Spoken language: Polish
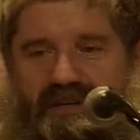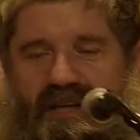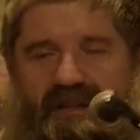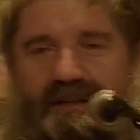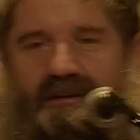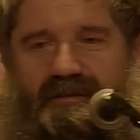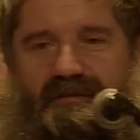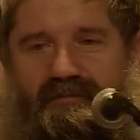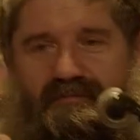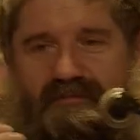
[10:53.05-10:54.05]
że ja
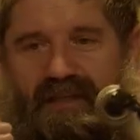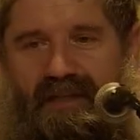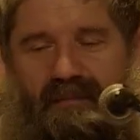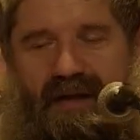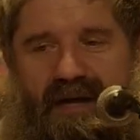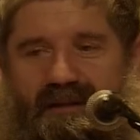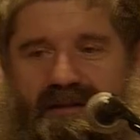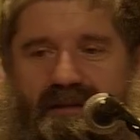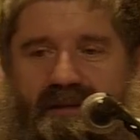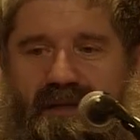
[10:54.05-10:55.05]
tego nie dam
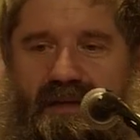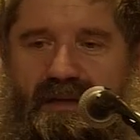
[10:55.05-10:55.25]
rady,